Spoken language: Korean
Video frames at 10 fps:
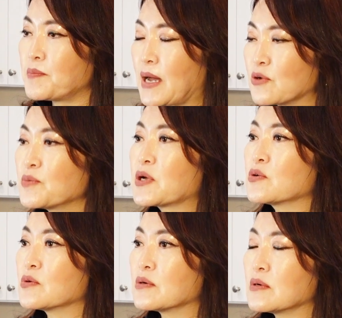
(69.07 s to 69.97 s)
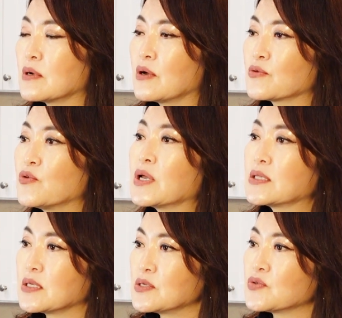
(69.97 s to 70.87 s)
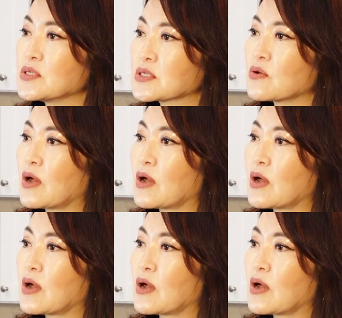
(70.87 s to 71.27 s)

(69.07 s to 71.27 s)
바로바로 어, 구해드릴 수 있을 것